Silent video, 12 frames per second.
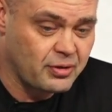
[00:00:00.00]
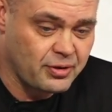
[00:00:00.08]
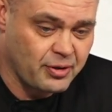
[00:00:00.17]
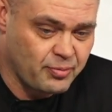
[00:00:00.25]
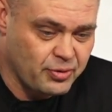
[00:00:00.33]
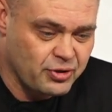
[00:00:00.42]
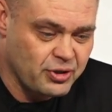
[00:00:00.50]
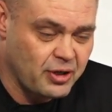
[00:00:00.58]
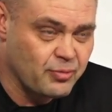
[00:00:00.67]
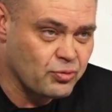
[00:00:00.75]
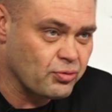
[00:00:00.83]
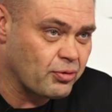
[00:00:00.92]
А так
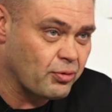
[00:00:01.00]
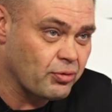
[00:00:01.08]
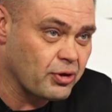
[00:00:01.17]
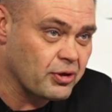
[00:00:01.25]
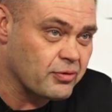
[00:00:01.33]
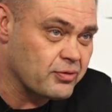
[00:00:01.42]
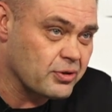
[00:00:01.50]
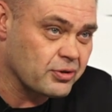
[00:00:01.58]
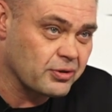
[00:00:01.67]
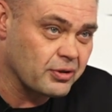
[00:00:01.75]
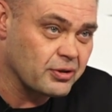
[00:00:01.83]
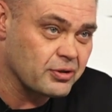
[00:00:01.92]
приезжали международники, все
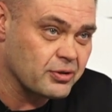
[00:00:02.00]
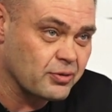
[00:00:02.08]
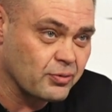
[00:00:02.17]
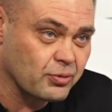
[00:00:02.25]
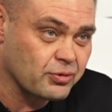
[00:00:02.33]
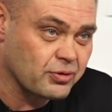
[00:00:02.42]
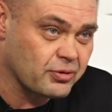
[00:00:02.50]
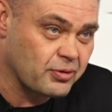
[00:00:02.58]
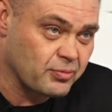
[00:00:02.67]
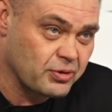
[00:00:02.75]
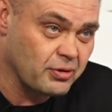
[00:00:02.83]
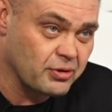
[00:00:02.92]
остальные из 90-х.
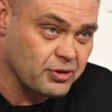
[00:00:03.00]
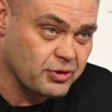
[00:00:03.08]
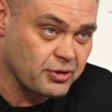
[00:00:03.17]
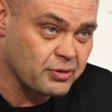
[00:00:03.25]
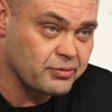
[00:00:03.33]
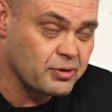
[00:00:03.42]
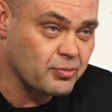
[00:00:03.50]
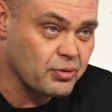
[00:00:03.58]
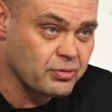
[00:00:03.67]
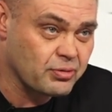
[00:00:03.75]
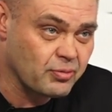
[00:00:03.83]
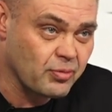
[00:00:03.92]
Там сильные эсеровские
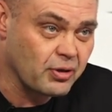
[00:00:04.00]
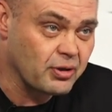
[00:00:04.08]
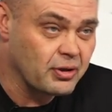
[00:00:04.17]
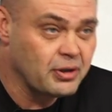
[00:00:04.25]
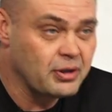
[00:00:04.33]
боксеры были.